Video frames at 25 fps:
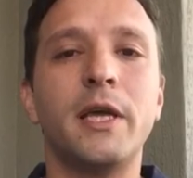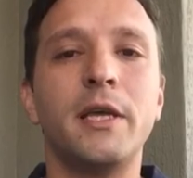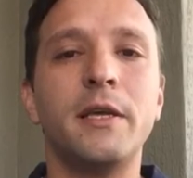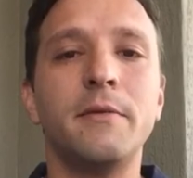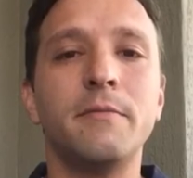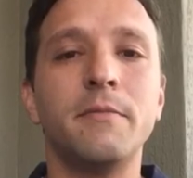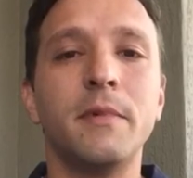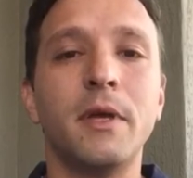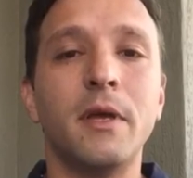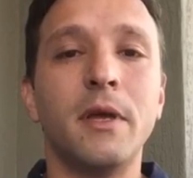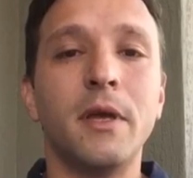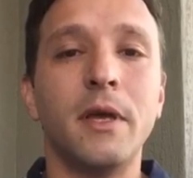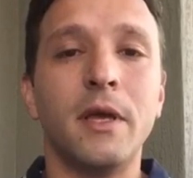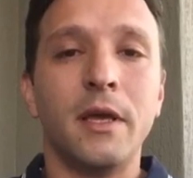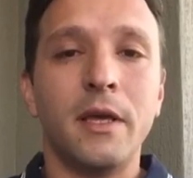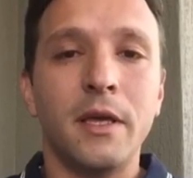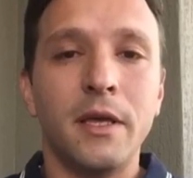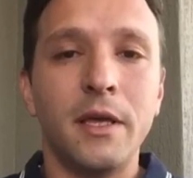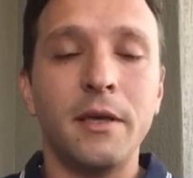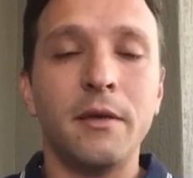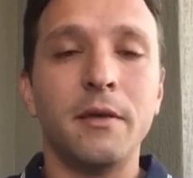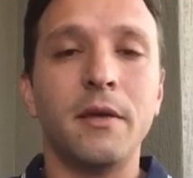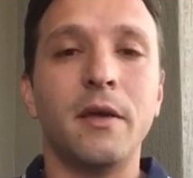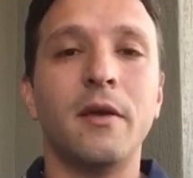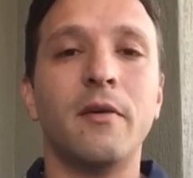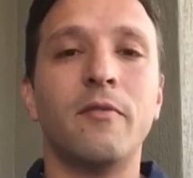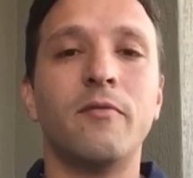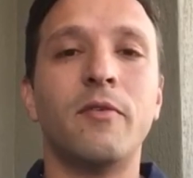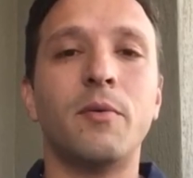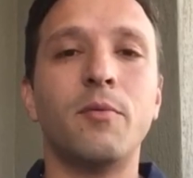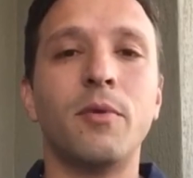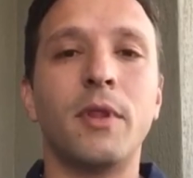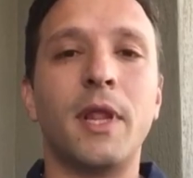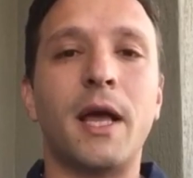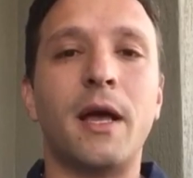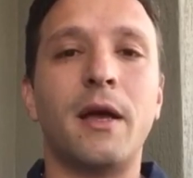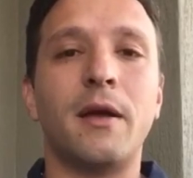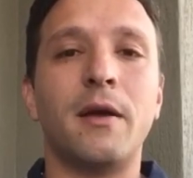aí e
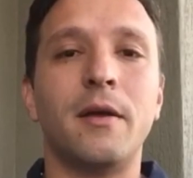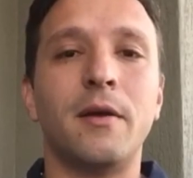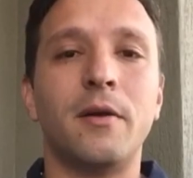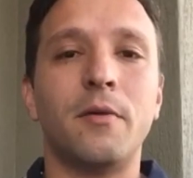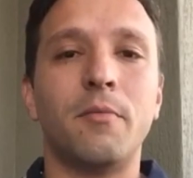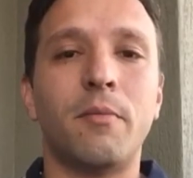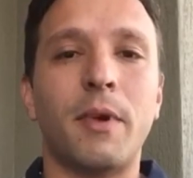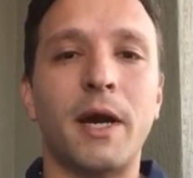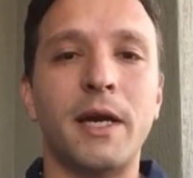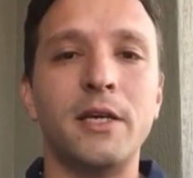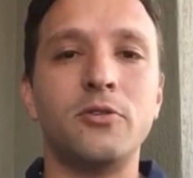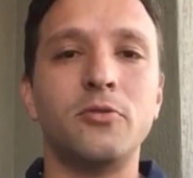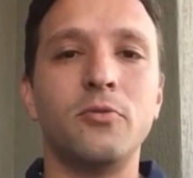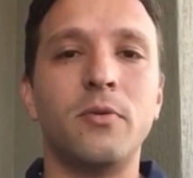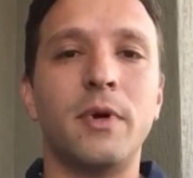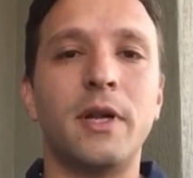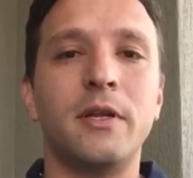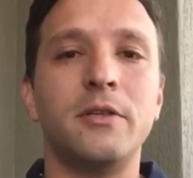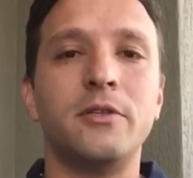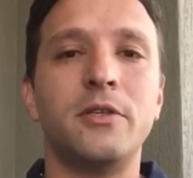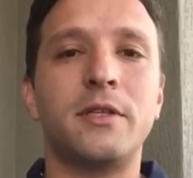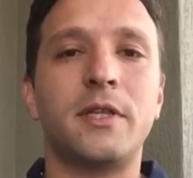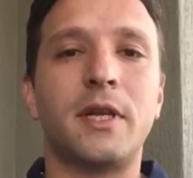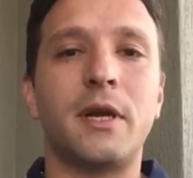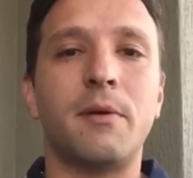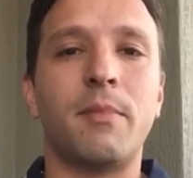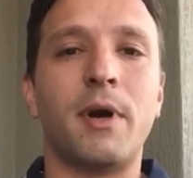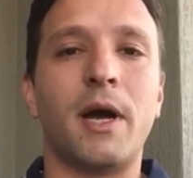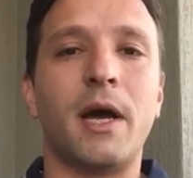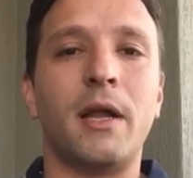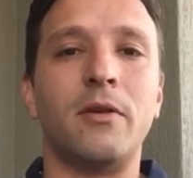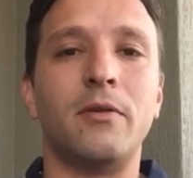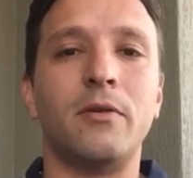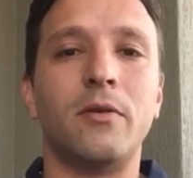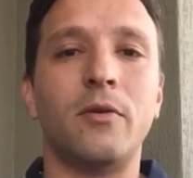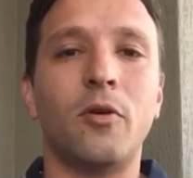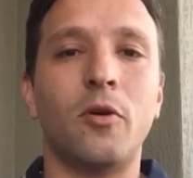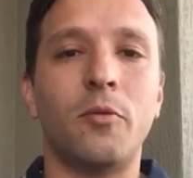vamos lá, mais um ano de
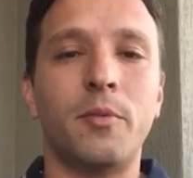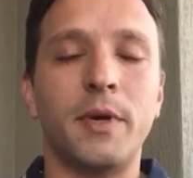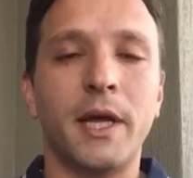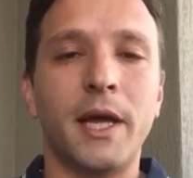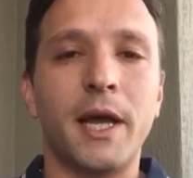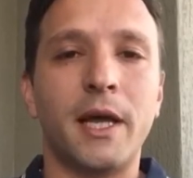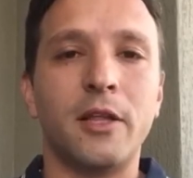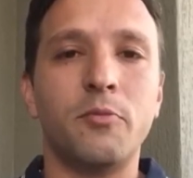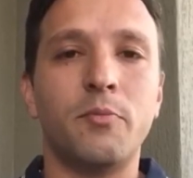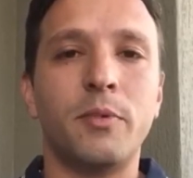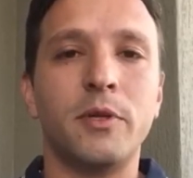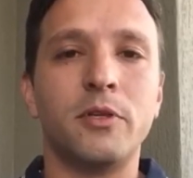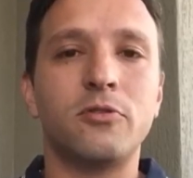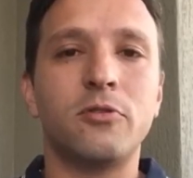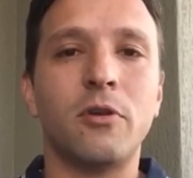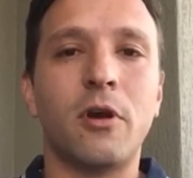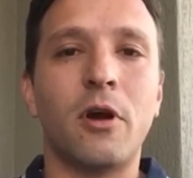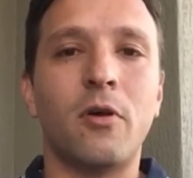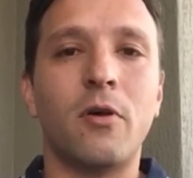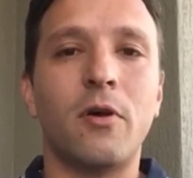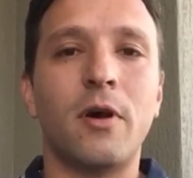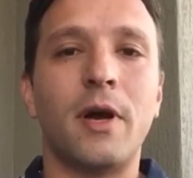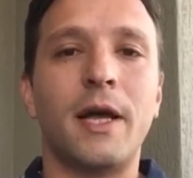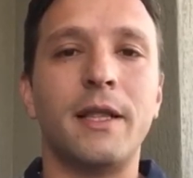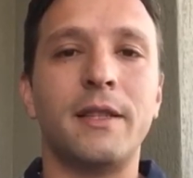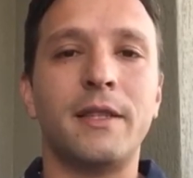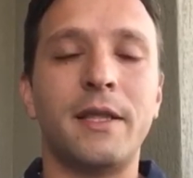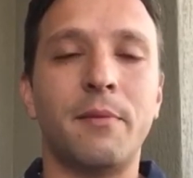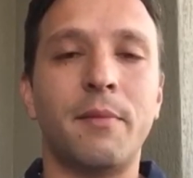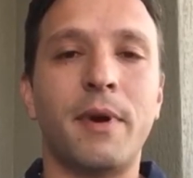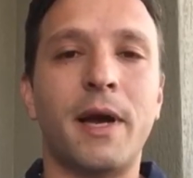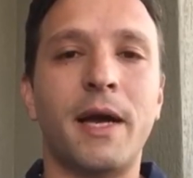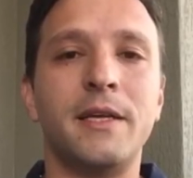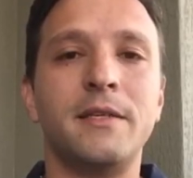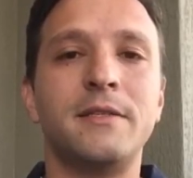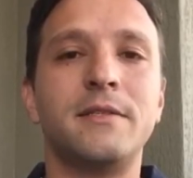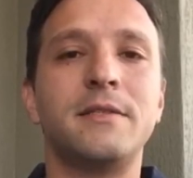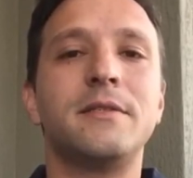trabalho. Obrigado, pessoal, até
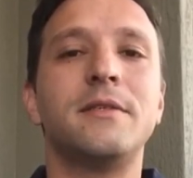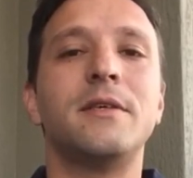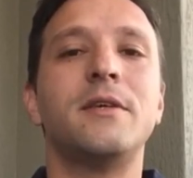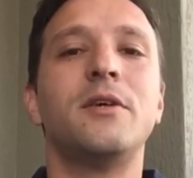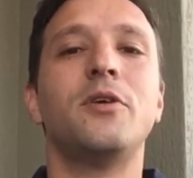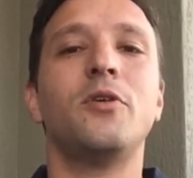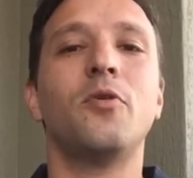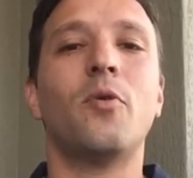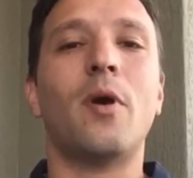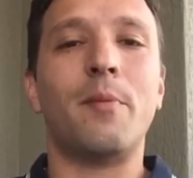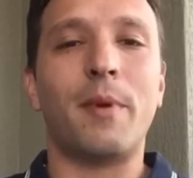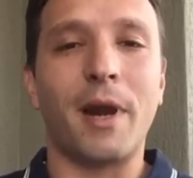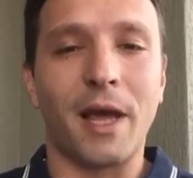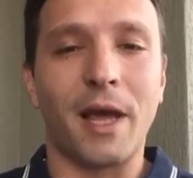mais e um